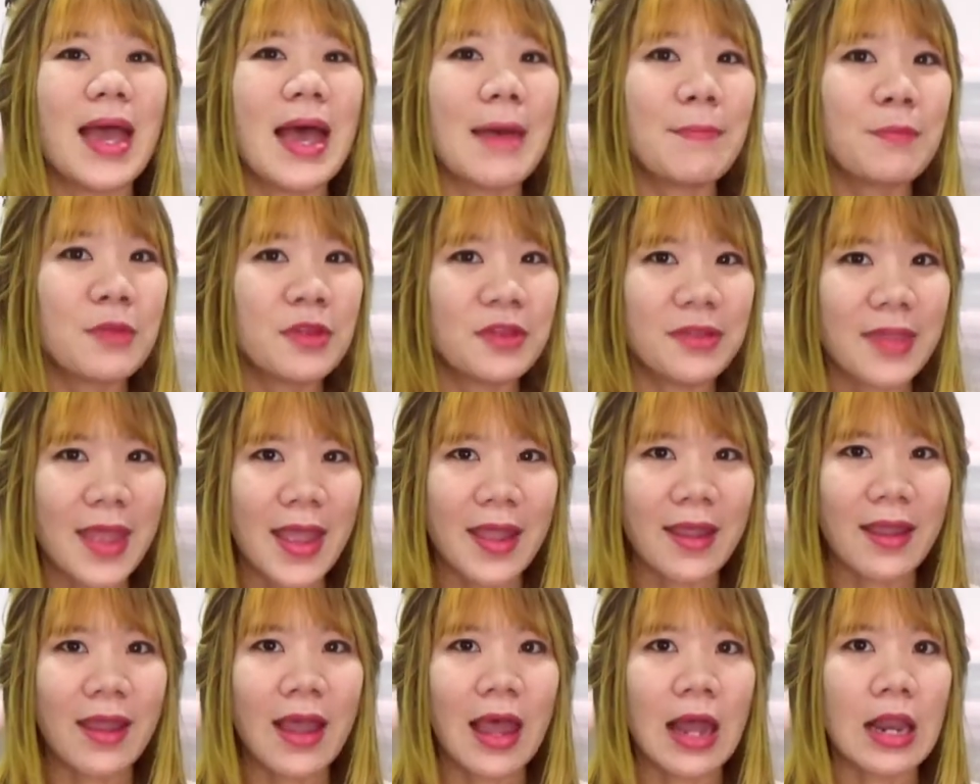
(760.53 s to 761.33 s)

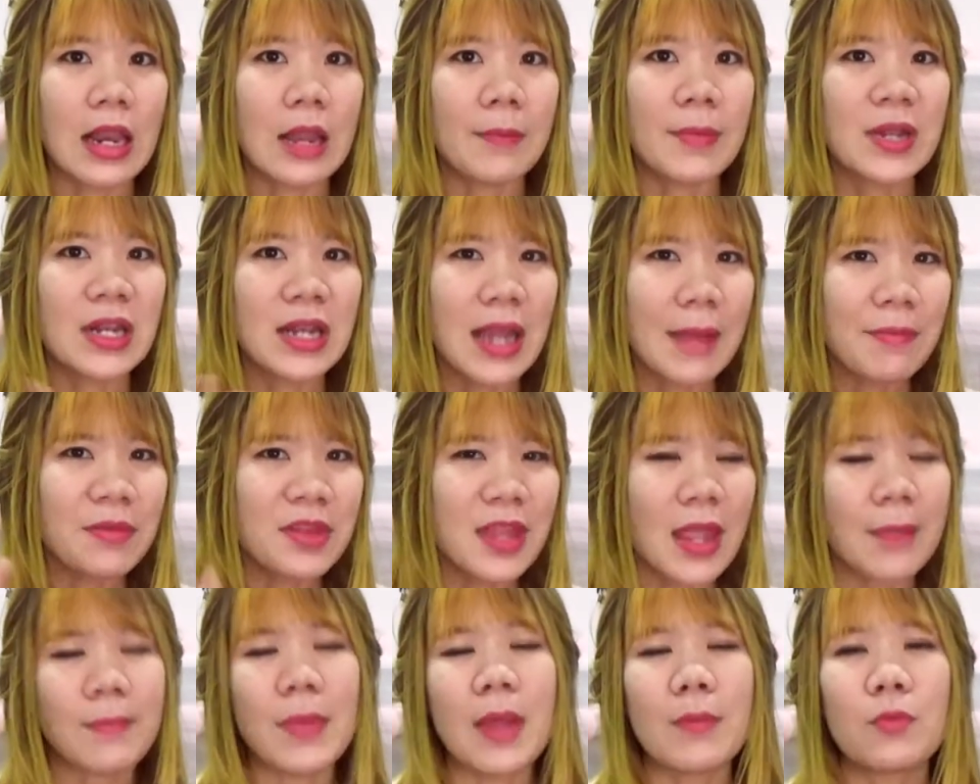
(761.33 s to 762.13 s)
abstract ค่ะ และเป็น
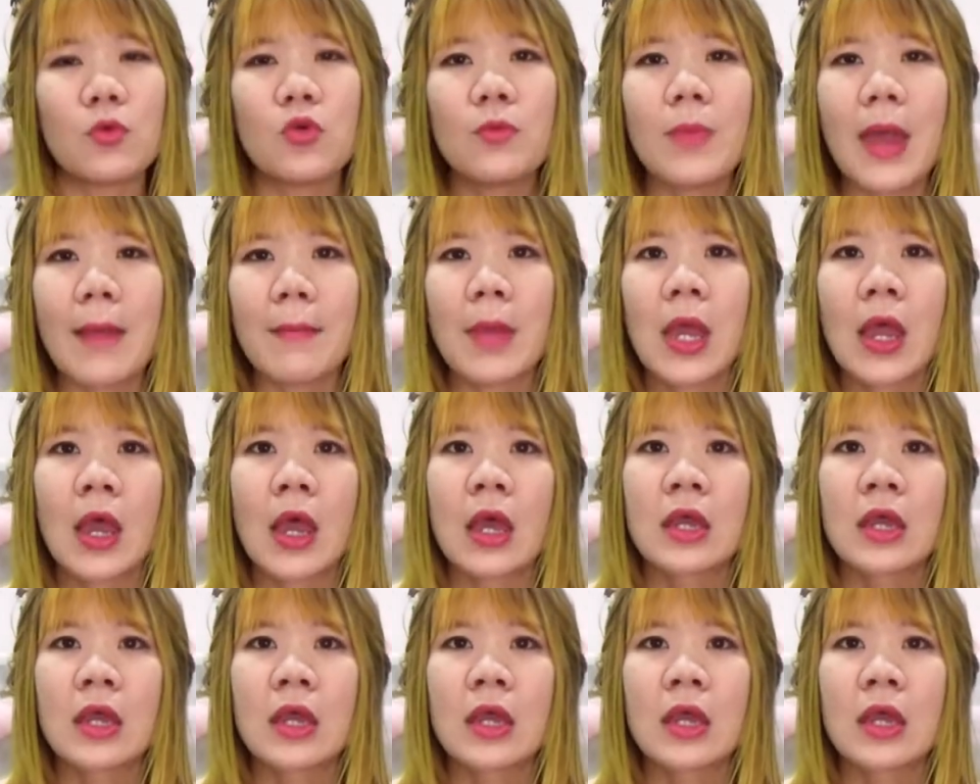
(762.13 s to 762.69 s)
abstract แบบรูปแบบ